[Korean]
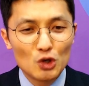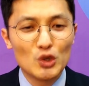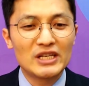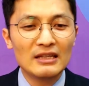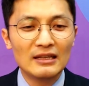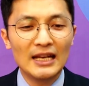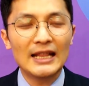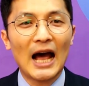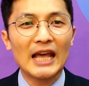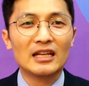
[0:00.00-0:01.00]
귀신
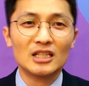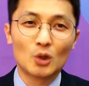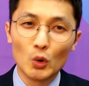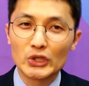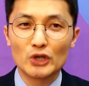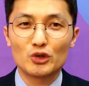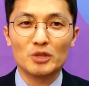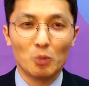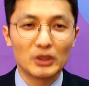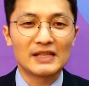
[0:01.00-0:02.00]
들린 아이를
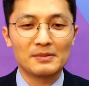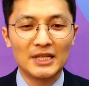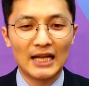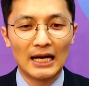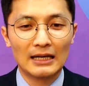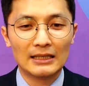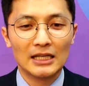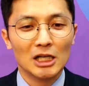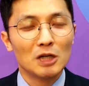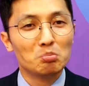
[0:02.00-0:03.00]
고쳐주지 못했습니다.
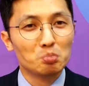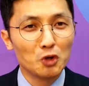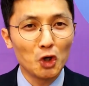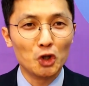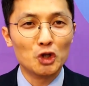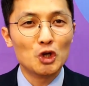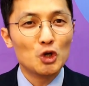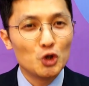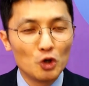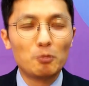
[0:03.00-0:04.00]
물론
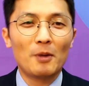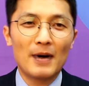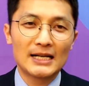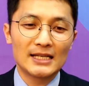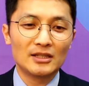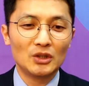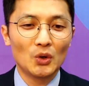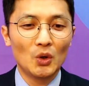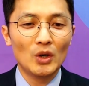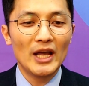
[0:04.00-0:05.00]

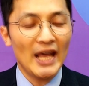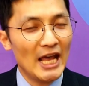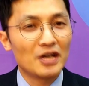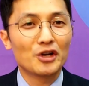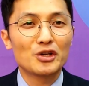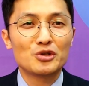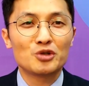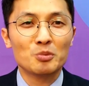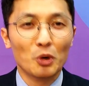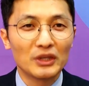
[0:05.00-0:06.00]
율법학자들도 해결해
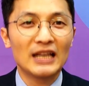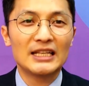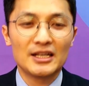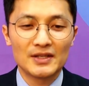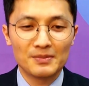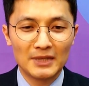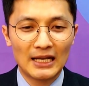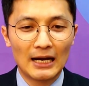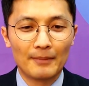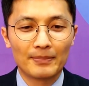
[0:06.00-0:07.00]
주지 못한
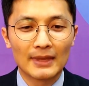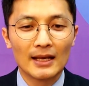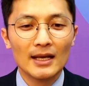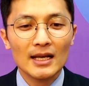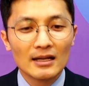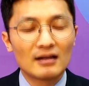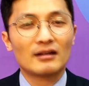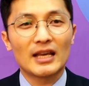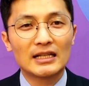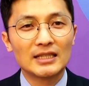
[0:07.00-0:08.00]
일이었습니다.
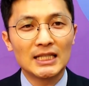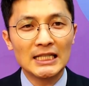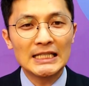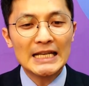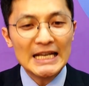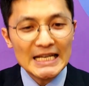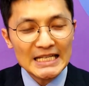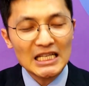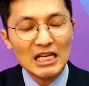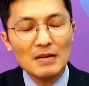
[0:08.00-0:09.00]
그렇게 그들은
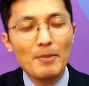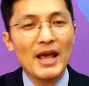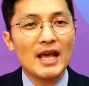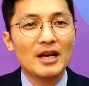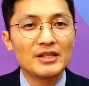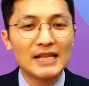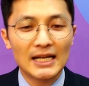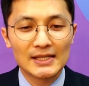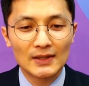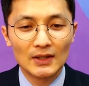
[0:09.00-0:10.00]
실패의
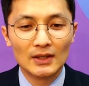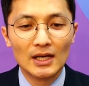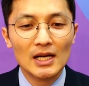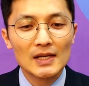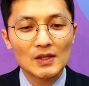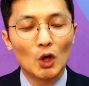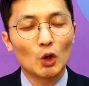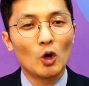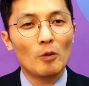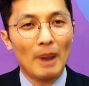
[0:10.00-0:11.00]
현장에서
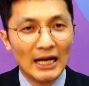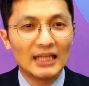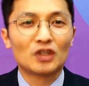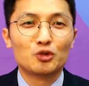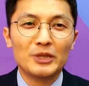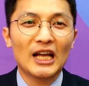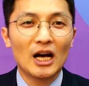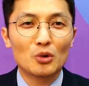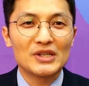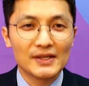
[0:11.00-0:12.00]
서로 말다툼이나
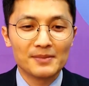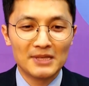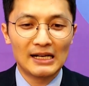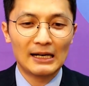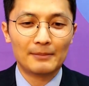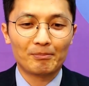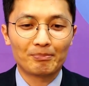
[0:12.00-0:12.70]
하고 있었습니다.